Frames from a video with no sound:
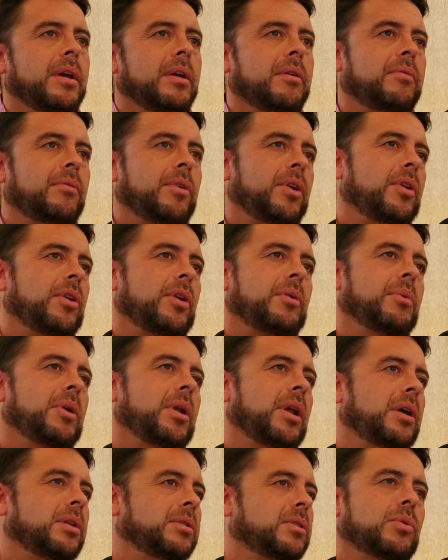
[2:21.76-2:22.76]
Bueno, y por
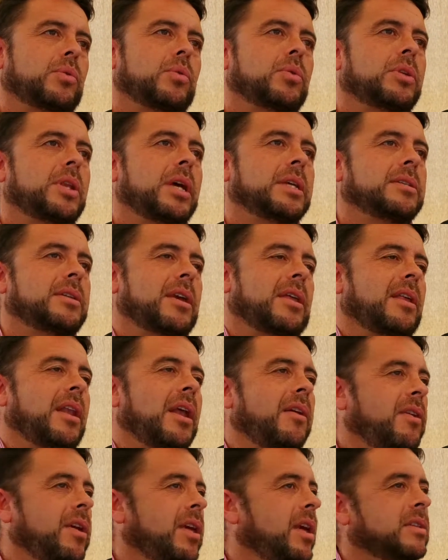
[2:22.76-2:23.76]
las circunstancias de la
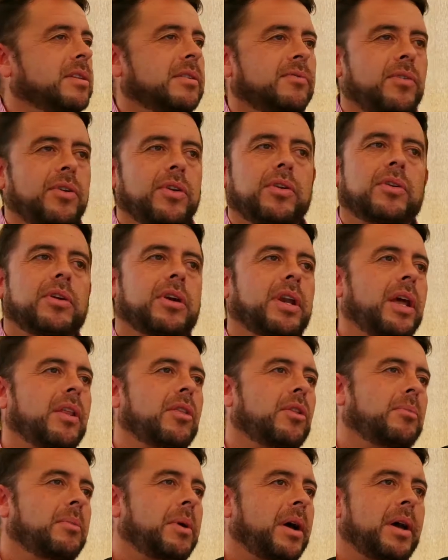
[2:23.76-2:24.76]
vida se fueron
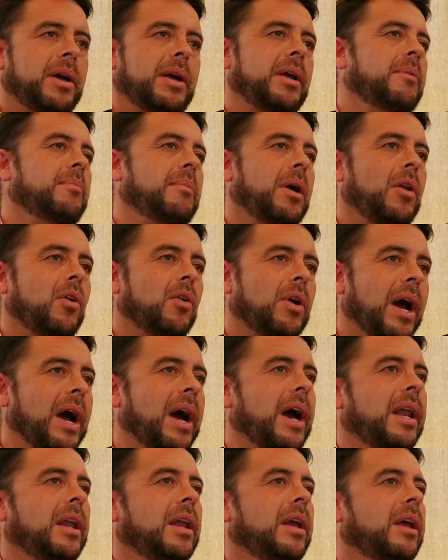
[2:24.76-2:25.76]
creando más, más
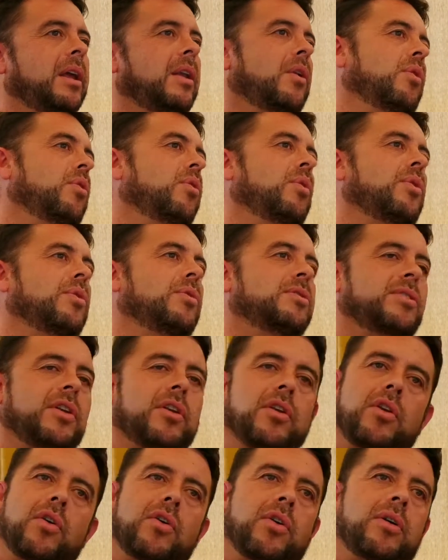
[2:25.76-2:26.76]
locales, los dueños
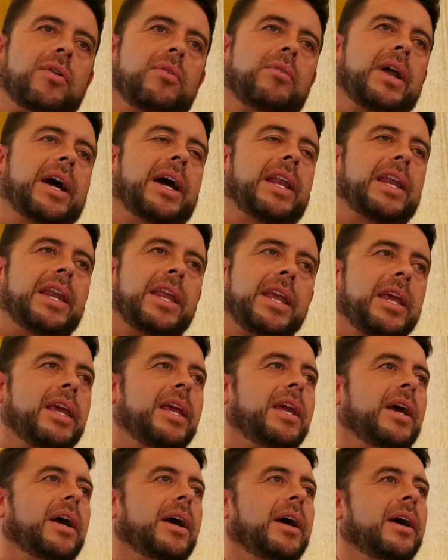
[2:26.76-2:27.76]
hicieron una
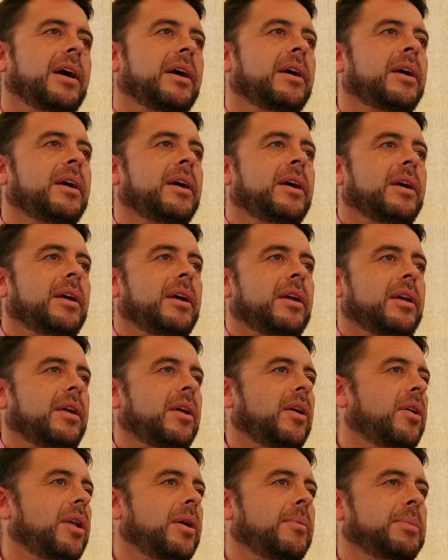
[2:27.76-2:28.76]
galería y
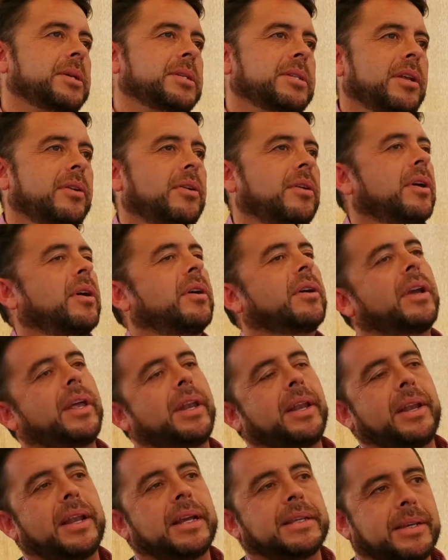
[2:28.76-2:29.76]
ahora empezaron,
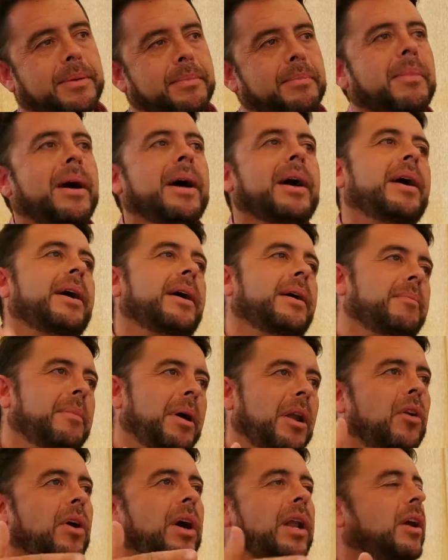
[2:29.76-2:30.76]
quieren hacer más,
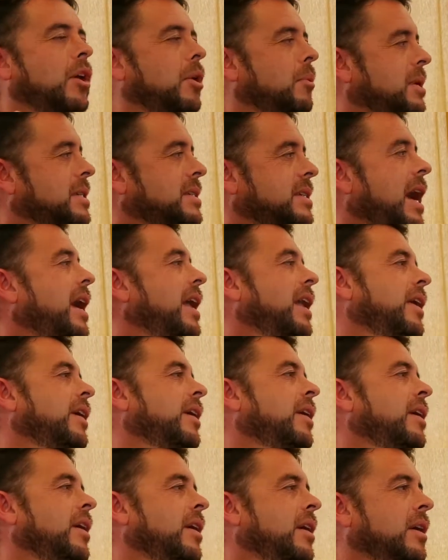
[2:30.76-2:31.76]
más locales comerciales.
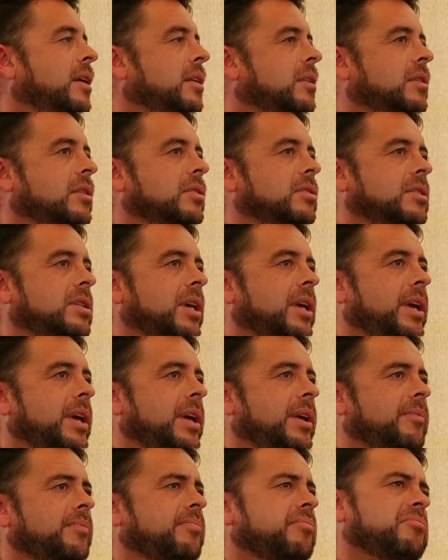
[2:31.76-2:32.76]

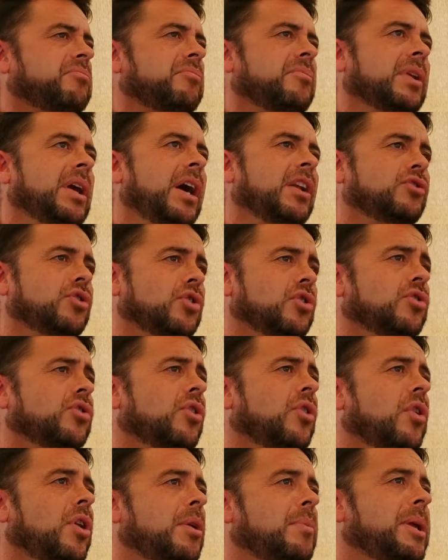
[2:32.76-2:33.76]
Entonces, nosotros eso
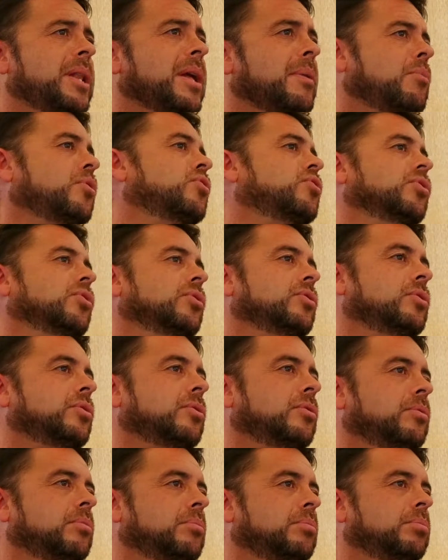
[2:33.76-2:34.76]
nos limita mucho,
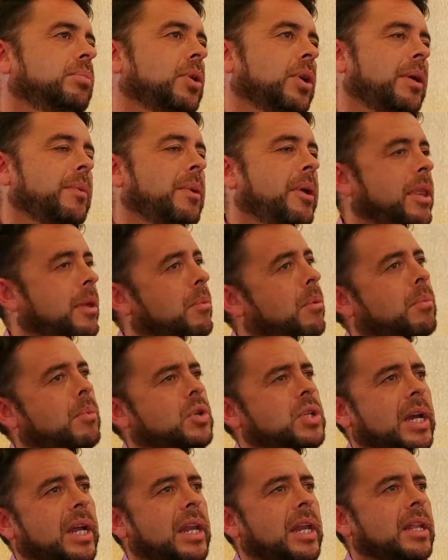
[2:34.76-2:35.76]
porque perdimos
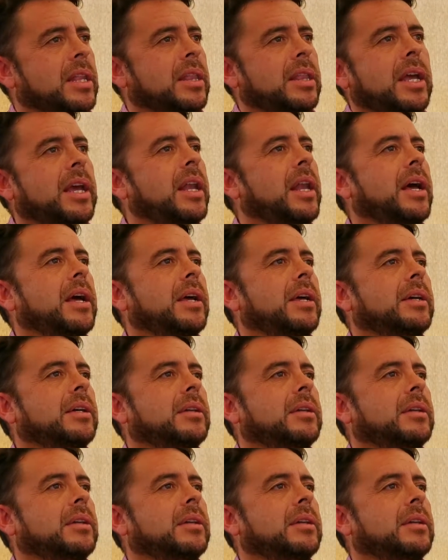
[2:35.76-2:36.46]
mucha clientela